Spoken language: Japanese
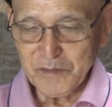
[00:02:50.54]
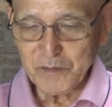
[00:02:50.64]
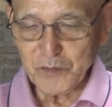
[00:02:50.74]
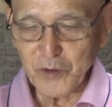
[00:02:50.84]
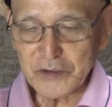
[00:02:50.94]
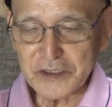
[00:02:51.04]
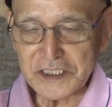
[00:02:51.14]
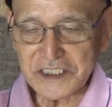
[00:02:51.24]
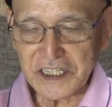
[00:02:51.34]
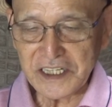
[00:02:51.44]
坊主に
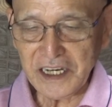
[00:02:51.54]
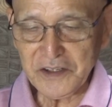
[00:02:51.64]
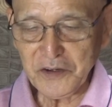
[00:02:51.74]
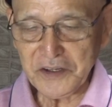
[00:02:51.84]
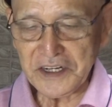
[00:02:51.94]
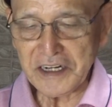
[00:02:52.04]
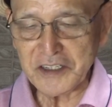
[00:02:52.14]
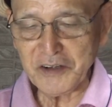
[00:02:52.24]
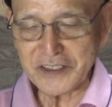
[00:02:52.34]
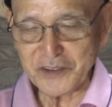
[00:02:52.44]
して気合を入れる
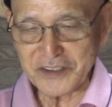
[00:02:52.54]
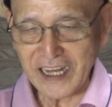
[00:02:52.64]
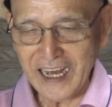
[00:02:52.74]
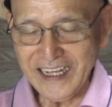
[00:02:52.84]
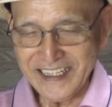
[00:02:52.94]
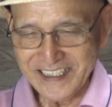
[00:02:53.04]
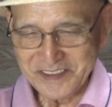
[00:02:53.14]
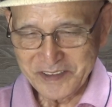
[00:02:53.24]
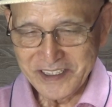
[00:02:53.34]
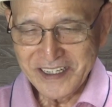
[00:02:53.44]
のはどうだ
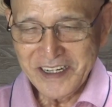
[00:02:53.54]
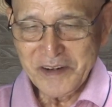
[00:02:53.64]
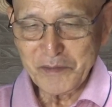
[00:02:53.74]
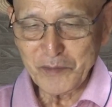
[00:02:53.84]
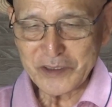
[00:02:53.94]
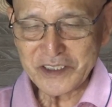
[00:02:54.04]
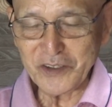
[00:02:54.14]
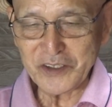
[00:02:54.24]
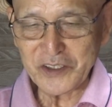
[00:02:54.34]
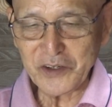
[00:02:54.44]
もち
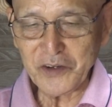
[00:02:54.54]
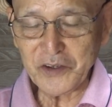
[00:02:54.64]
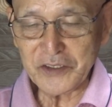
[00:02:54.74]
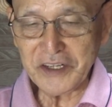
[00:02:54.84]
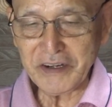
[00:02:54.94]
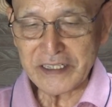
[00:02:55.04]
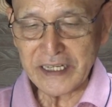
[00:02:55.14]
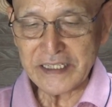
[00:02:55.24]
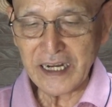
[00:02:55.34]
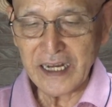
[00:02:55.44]
ろん教養では
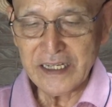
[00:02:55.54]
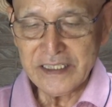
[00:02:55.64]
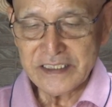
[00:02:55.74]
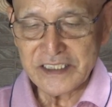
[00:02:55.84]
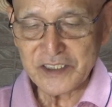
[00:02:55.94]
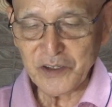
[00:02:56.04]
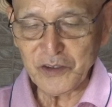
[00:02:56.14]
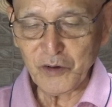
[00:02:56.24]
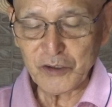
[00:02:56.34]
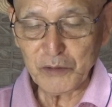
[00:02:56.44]
ないが師匠
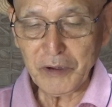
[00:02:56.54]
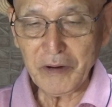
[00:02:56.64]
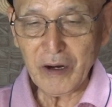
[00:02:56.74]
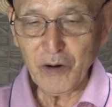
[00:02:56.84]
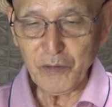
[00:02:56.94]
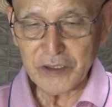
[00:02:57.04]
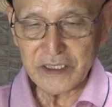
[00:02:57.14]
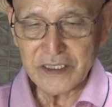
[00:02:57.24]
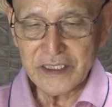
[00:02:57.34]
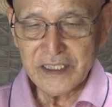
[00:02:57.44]
の言葉は重
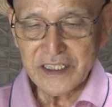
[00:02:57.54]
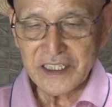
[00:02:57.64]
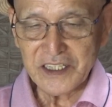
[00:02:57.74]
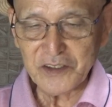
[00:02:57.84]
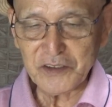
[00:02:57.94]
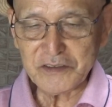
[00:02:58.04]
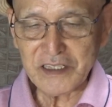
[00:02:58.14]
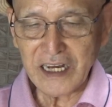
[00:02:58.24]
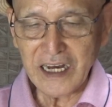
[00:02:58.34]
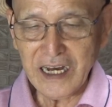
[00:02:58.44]
い気の毒
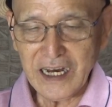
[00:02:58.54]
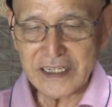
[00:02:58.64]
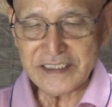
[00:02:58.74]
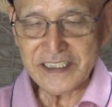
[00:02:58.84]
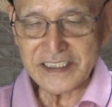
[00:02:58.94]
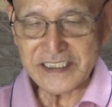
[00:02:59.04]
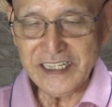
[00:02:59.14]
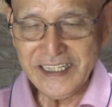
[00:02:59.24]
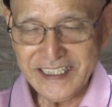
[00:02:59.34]
な兄弟子